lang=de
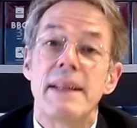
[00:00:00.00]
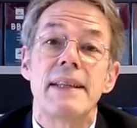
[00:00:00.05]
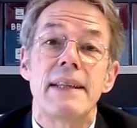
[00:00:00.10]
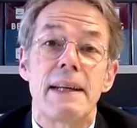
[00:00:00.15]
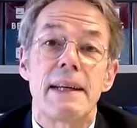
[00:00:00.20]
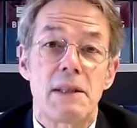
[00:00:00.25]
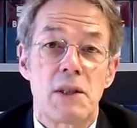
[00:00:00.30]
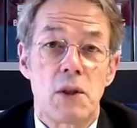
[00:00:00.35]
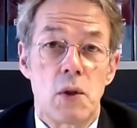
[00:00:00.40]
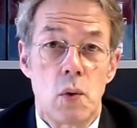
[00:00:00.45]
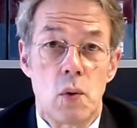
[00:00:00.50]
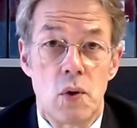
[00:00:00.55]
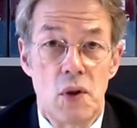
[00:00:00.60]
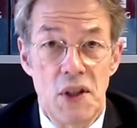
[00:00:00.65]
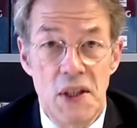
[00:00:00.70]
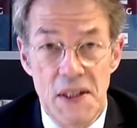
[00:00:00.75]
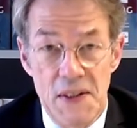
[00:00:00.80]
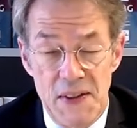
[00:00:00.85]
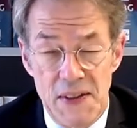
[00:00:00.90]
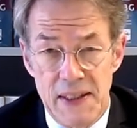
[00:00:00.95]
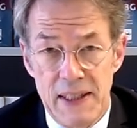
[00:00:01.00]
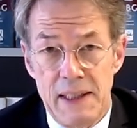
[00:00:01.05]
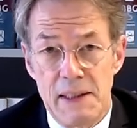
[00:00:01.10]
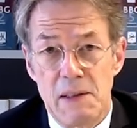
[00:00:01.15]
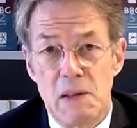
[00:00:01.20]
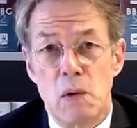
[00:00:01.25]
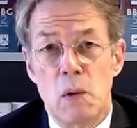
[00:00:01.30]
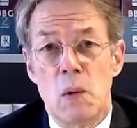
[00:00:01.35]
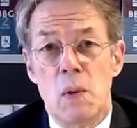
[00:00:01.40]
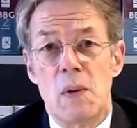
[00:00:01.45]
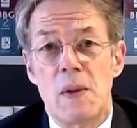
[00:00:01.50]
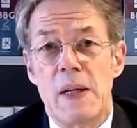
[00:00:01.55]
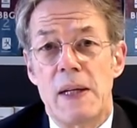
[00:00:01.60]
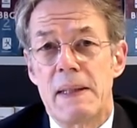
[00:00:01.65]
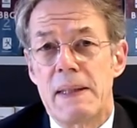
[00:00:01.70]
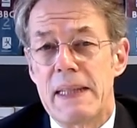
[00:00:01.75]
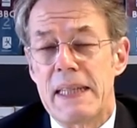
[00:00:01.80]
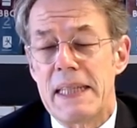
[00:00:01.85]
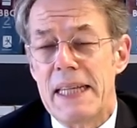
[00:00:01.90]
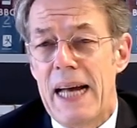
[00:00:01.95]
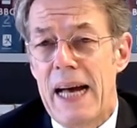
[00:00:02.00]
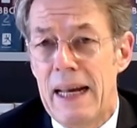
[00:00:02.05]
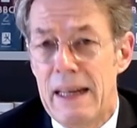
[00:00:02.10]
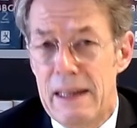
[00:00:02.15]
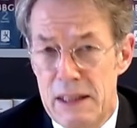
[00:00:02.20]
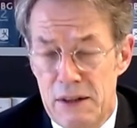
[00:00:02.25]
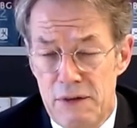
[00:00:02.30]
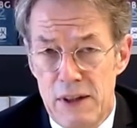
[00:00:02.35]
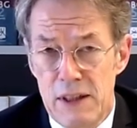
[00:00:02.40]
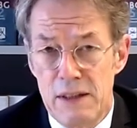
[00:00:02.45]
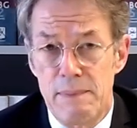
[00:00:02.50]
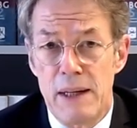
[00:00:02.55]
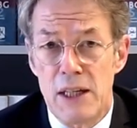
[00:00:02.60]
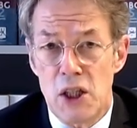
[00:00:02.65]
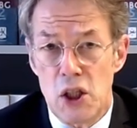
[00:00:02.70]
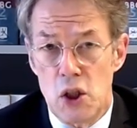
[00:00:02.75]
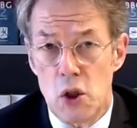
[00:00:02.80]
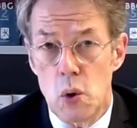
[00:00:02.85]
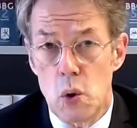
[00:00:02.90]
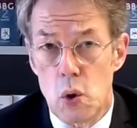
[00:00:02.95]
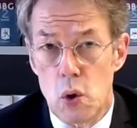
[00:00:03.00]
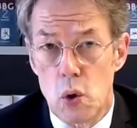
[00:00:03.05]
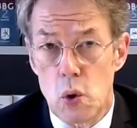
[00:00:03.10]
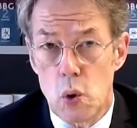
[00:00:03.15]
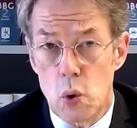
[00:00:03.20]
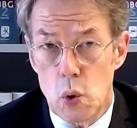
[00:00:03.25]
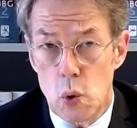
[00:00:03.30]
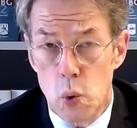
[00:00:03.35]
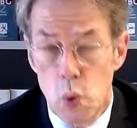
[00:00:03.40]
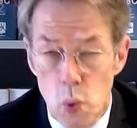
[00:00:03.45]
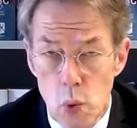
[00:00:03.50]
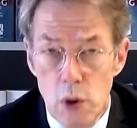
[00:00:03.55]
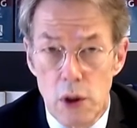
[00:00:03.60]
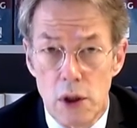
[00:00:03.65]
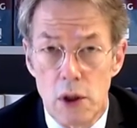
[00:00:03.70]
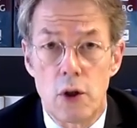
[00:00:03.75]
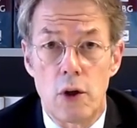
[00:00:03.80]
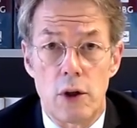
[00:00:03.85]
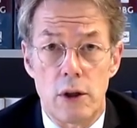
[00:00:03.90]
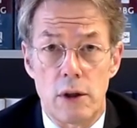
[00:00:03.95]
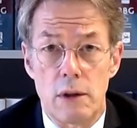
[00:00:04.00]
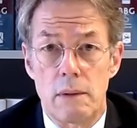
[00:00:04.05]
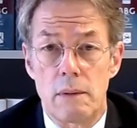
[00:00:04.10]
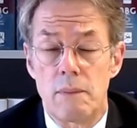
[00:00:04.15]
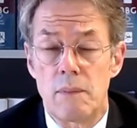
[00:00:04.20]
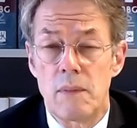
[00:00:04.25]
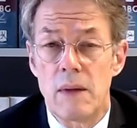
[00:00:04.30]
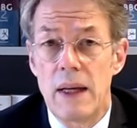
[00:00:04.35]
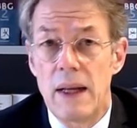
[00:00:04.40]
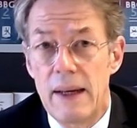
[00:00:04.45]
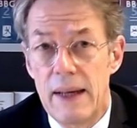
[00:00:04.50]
Wenn das so ist, dass grundsätzlich alles, was Menschen tun können,